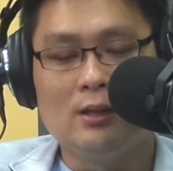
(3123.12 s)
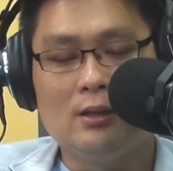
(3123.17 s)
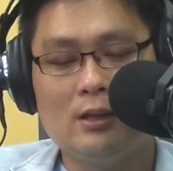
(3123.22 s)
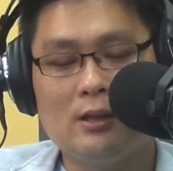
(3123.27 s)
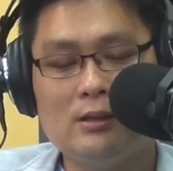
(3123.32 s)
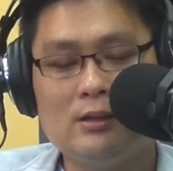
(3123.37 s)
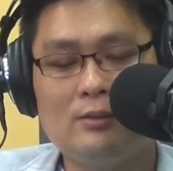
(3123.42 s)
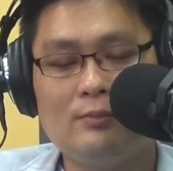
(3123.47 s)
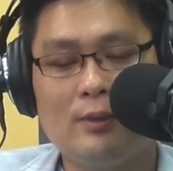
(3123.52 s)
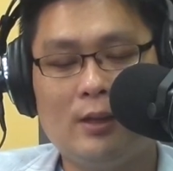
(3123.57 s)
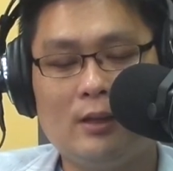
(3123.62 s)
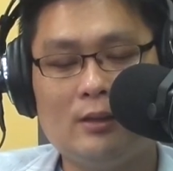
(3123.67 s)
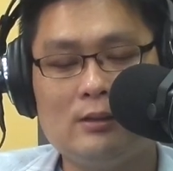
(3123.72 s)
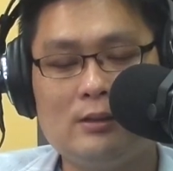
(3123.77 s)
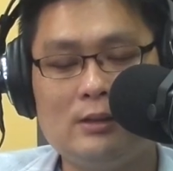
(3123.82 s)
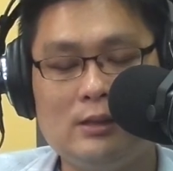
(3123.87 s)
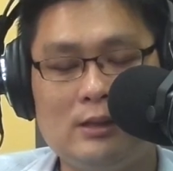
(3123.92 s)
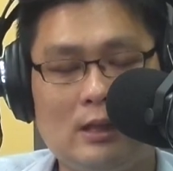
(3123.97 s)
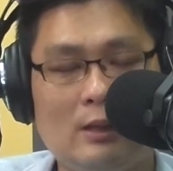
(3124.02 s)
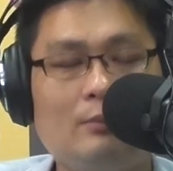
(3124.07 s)
即码二
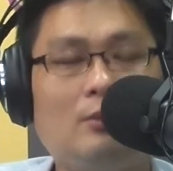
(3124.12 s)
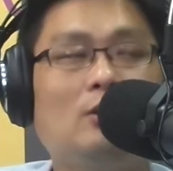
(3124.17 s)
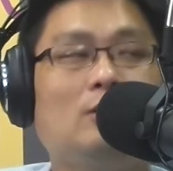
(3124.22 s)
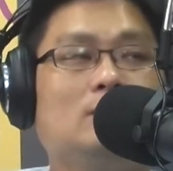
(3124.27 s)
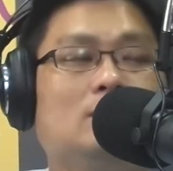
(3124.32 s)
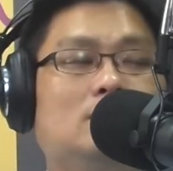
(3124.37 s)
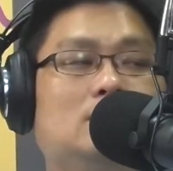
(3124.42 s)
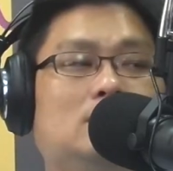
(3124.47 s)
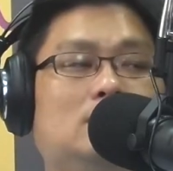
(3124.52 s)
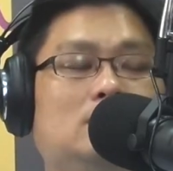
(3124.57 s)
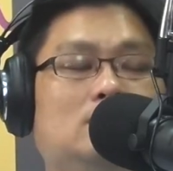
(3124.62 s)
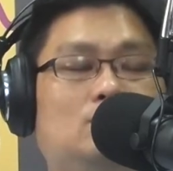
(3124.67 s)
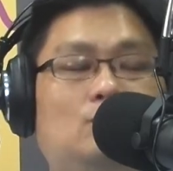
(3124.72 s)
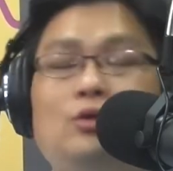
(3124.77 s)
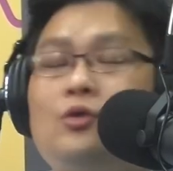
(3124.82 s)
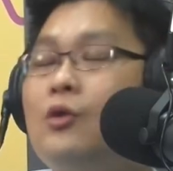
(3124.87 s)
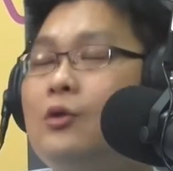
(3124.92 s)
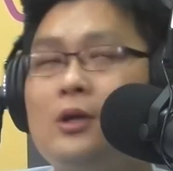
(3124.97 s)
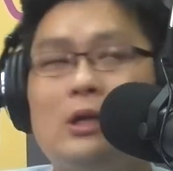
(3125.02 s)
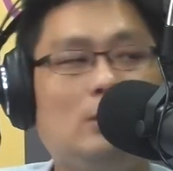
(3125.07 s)
点空就是，准
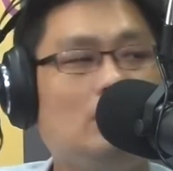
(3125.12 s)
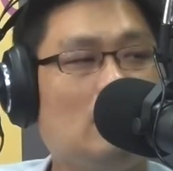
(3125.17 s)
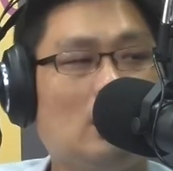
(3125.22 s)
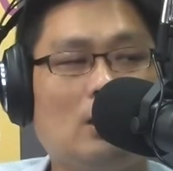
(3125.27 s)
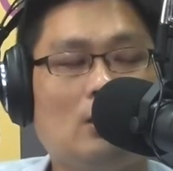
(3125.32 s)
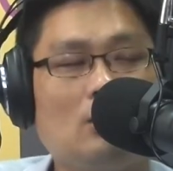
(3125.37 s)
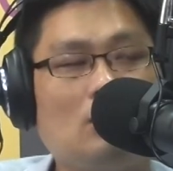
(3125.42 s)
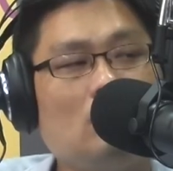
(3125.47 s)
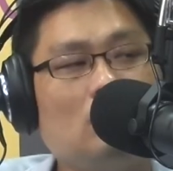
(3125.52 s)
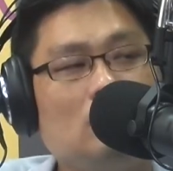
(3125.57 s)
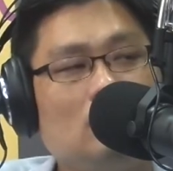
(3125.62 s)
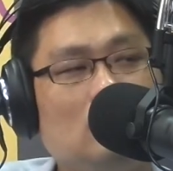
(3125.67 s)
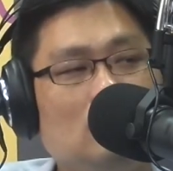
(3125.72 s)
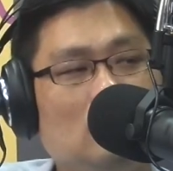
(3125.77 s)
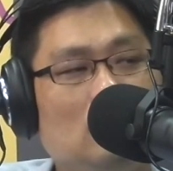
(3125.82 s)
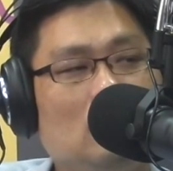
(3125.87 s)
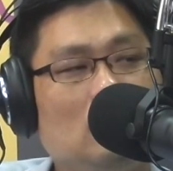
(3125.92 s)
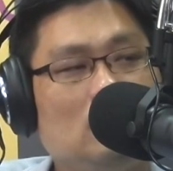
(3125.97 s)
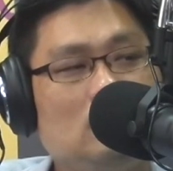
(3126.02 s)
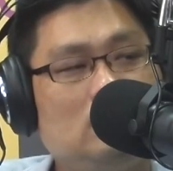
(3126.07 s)
讲你袂晓讲，
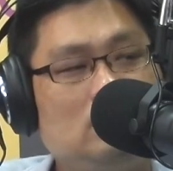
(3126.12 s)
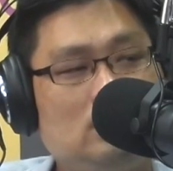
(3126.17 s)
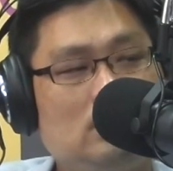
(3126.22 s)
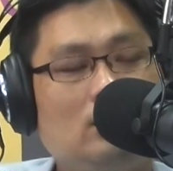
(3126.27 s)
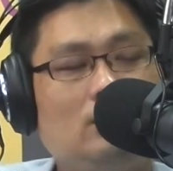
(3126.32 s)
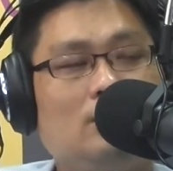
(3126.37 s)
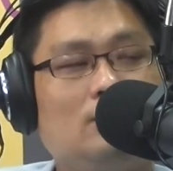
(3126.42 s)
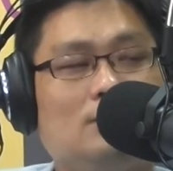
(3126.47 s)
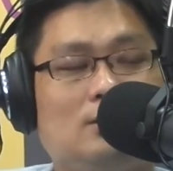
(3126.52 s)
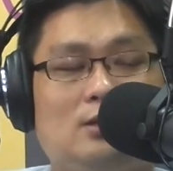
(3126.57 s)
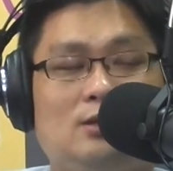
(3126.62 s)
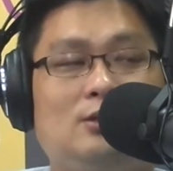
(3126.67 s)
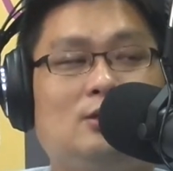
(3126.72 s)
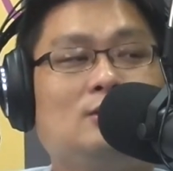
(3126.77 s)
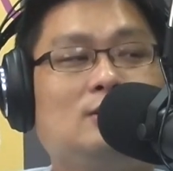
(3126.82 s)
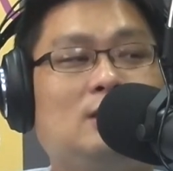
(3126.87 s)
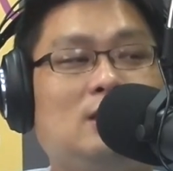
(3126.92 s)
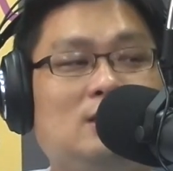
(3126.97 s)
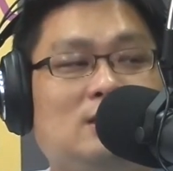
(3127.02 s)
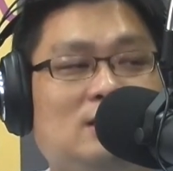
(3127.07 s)
只要用一种
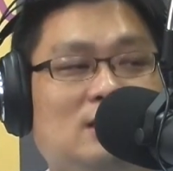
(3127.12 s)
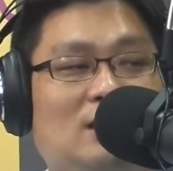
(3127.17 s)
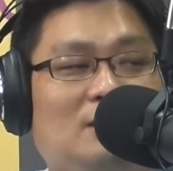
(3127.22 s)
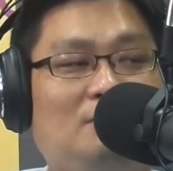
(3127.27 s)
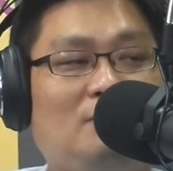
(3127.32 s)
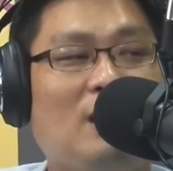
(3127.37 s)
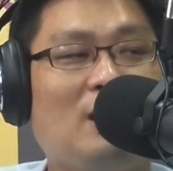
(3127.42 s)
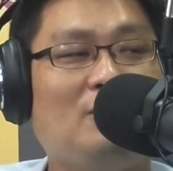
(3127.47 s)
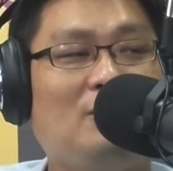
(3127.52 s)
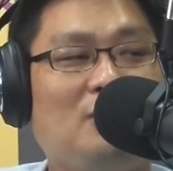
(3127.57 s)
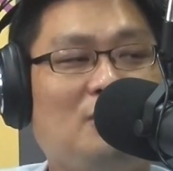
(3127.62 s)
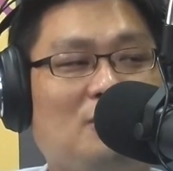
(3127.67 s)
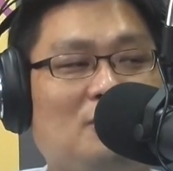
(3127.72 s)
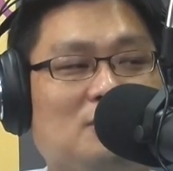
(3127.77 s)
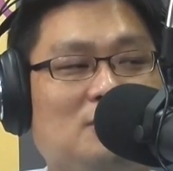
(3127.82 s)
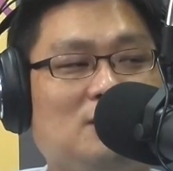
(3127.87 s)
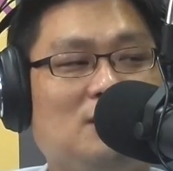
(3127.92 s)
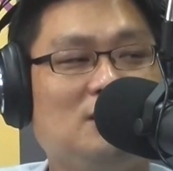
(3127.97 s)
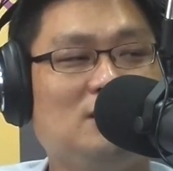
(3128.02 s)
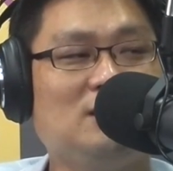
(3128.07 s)
去洗百货公司
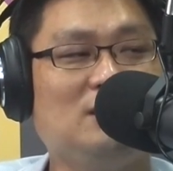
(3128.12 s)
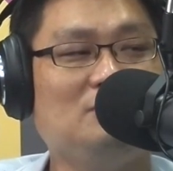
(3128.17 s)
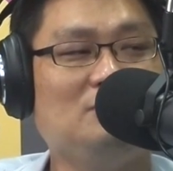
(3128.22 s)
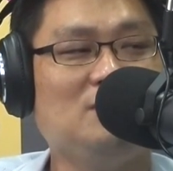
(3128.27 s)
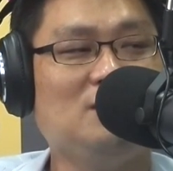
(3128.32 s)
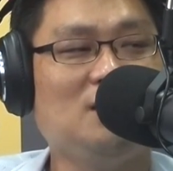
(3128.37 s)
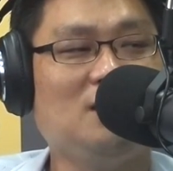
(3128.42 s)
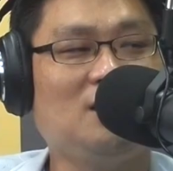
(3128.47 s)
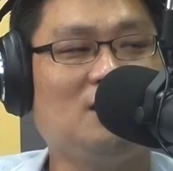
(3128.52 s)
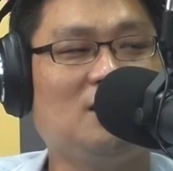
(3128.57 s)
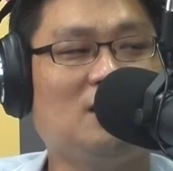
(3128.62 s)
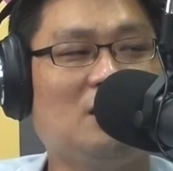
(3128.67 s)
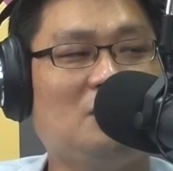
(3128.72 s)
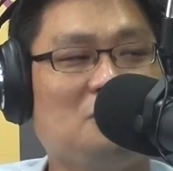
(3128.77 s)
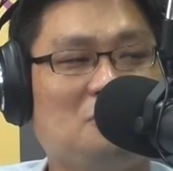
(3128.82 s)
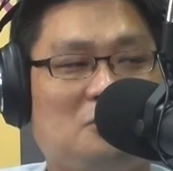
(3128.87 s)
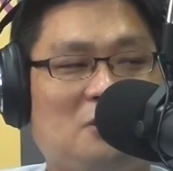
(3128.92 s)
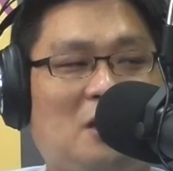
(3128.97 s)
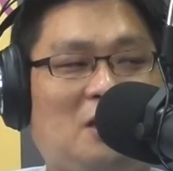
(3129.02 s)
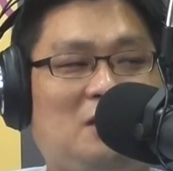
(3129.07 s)
诶心情来有
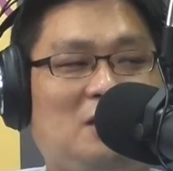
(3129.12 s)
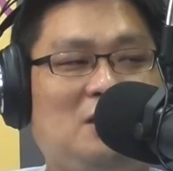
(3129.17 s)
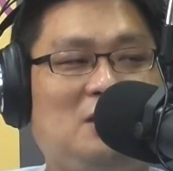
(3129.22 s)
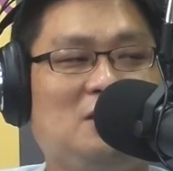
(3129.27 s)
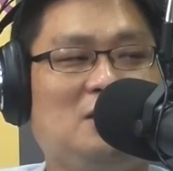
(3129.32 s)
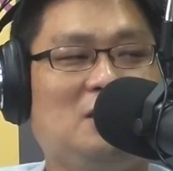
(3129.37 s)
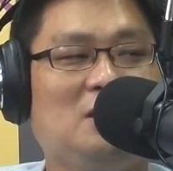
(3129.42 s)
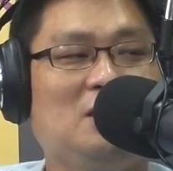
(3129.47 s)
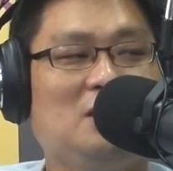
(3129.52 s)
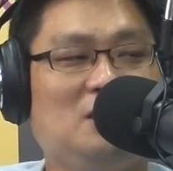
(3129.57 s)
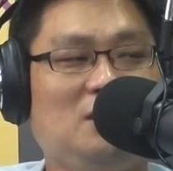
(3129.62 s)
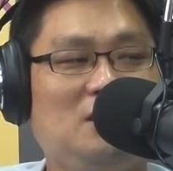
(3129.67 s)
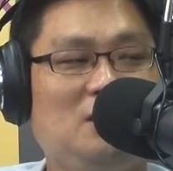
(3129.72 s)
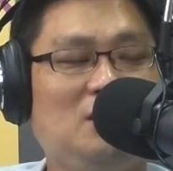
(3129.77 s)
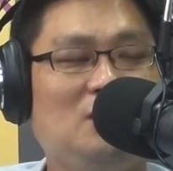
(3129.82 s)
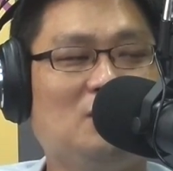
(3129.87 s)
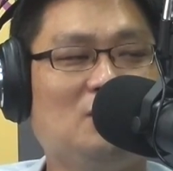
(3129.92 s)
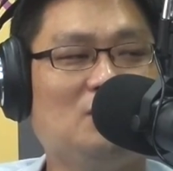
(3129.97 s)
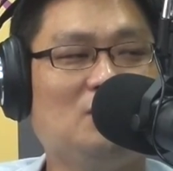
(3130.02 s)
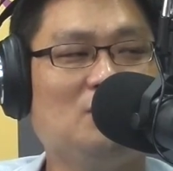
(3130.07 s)
台吉，伊
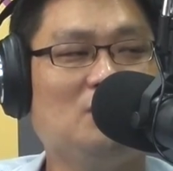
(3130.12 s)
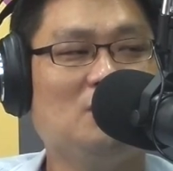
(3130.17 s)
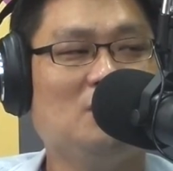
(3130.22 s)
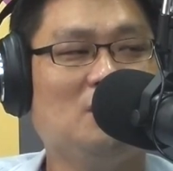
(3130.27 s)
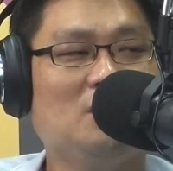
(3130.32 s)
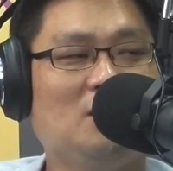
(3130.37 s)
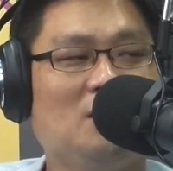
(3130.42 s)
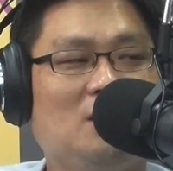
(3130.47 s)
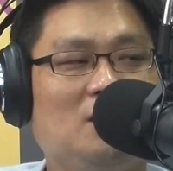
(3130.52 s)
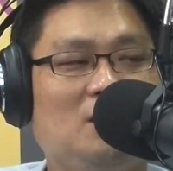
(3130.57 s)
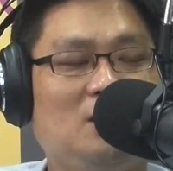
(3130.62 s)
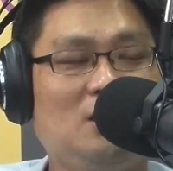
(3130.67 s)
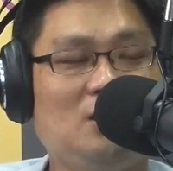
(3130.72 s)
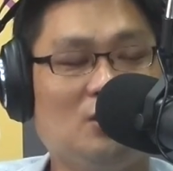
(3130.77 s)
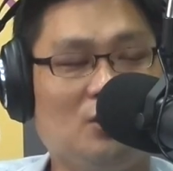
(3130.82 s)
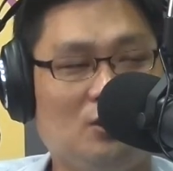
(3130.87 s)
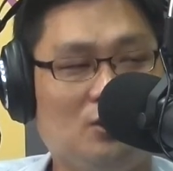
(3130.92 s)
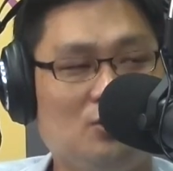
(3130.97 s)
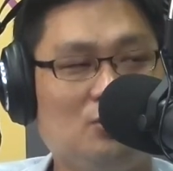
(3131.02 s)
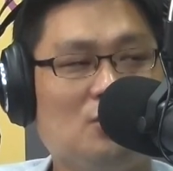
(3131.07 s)
都。你都会
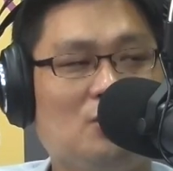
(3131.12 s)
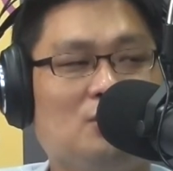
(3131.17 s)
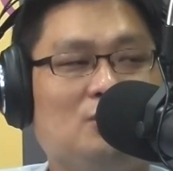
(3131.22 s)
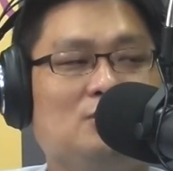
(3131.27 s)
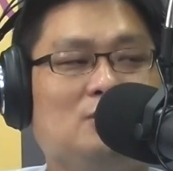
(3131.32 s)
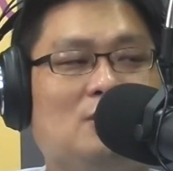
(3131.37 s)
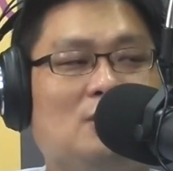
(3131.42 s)
如何如何？